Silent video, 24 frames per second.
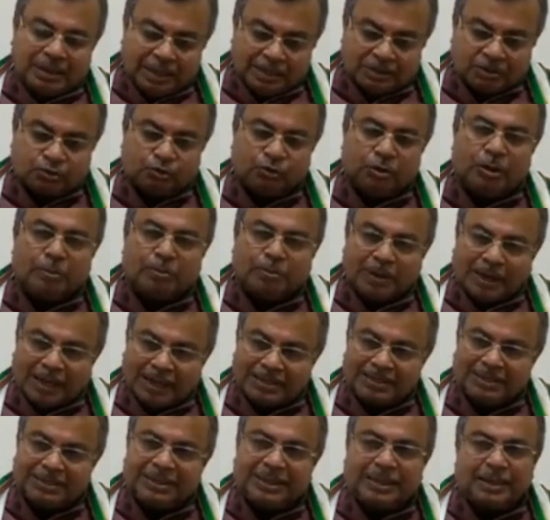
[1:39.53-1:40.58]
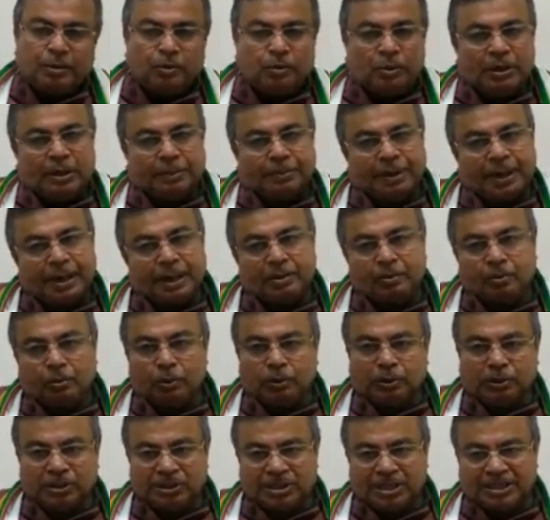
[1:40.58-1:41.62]
ক্লাস টুয়েলভ ক্লাস এগুলি আমরা
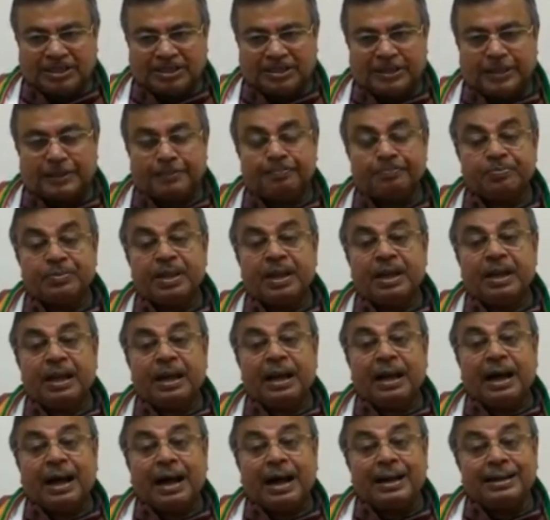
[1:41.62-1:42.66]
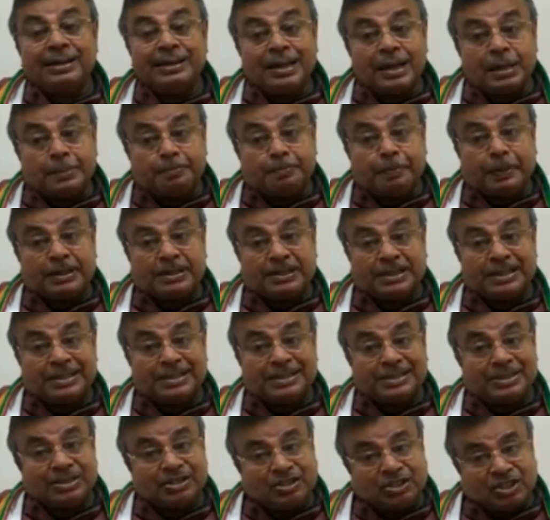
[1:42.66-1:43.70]
খুলতে যাচ্ছি হান্ড্রেড
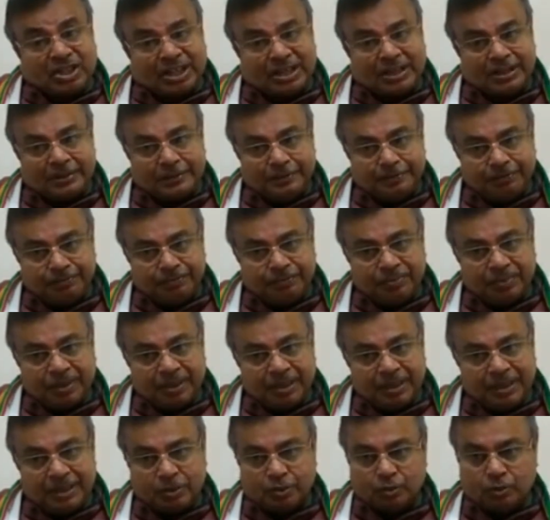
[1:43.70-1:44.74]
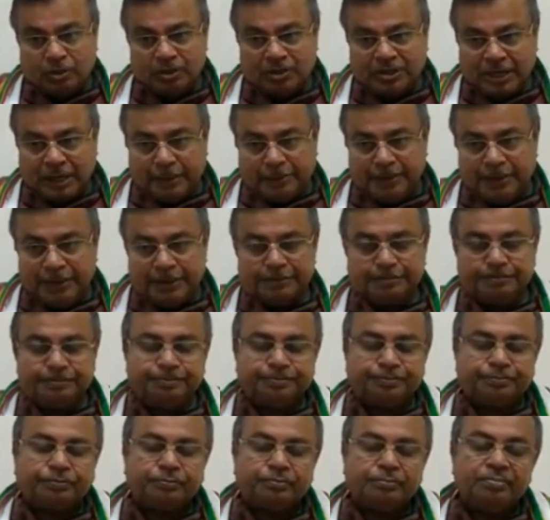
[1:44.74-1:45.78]
পারসেন্ট টিচার স্কুলে যাবে
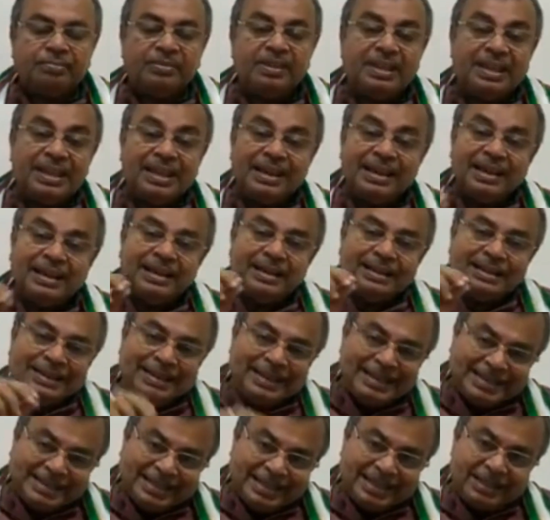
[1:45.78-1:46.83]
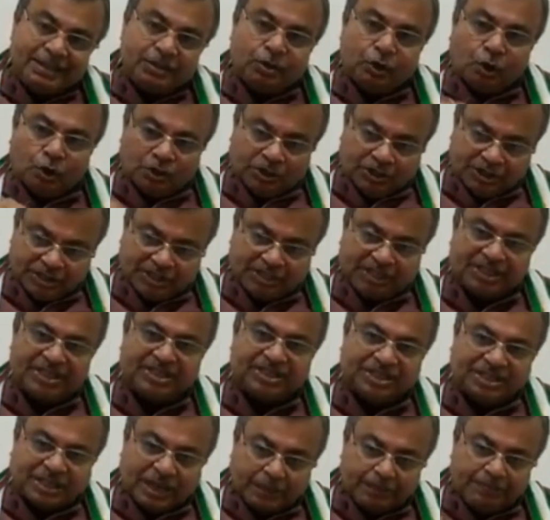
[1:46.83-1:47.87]
টিচিং নন টিচিং
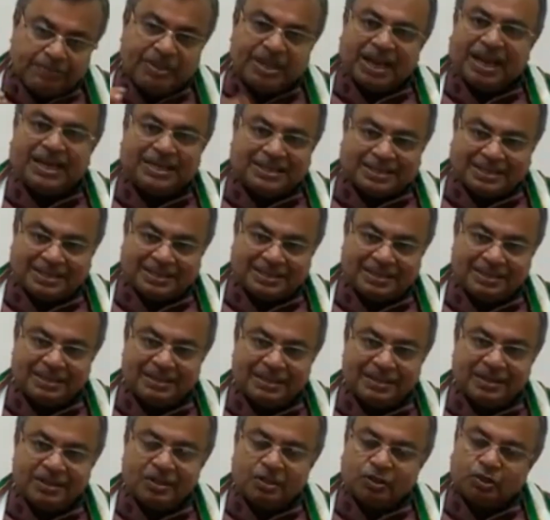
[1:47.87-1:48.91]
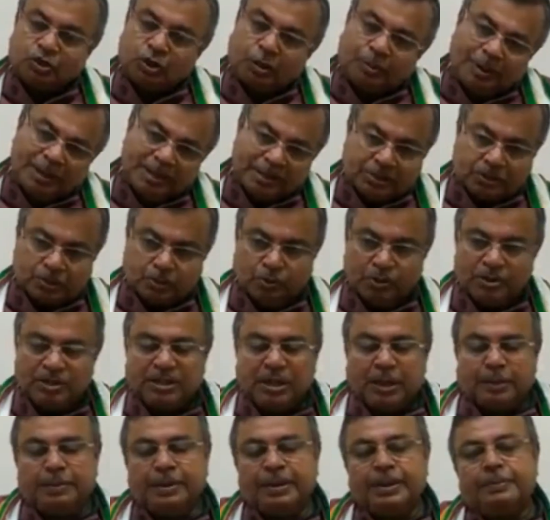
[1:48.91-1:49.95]
স্টাফ যা আছে সবাই স্কুলে
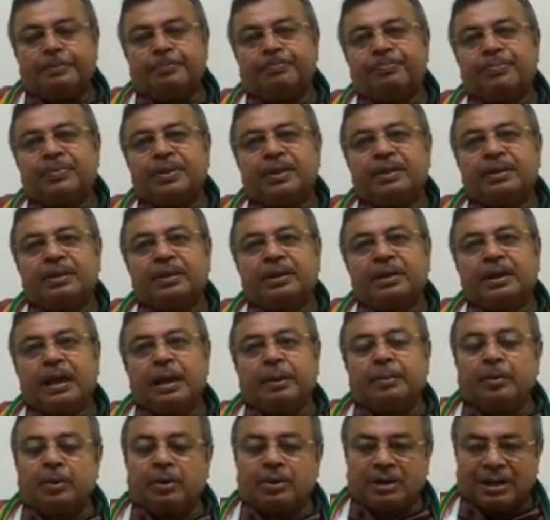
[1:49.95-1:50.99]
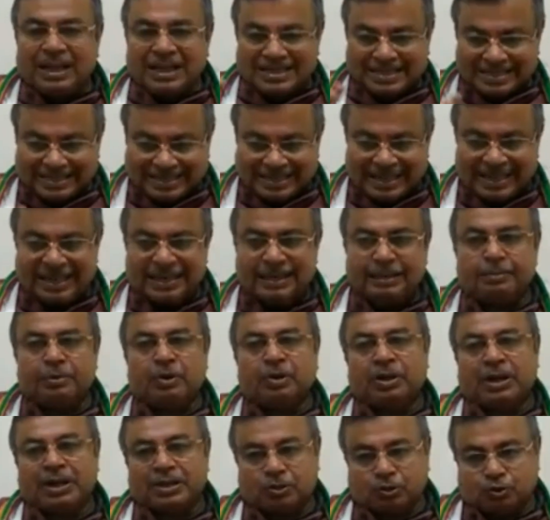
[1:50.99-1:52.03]
যাবে এবং ক্লাস টেন এবং
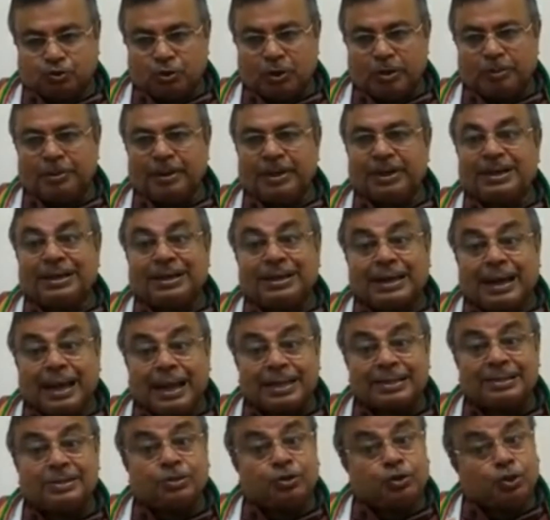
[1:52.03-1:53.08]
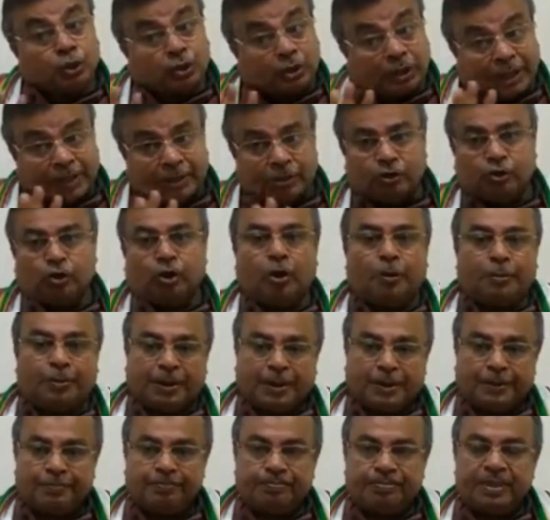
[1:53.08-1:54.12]
ক্লাস টুয়েলভের ক্লাস যথারীতি
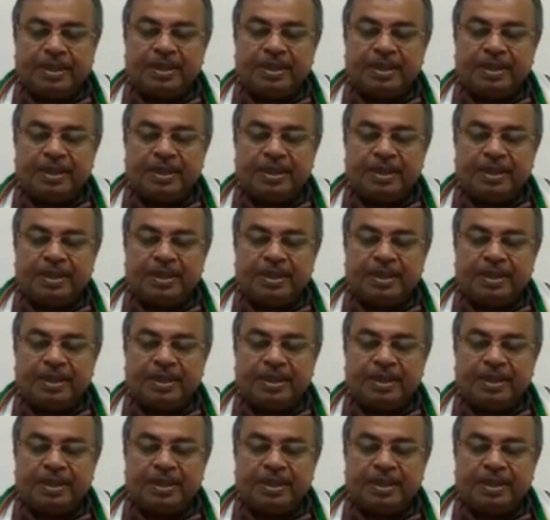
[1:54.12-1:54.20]
হবে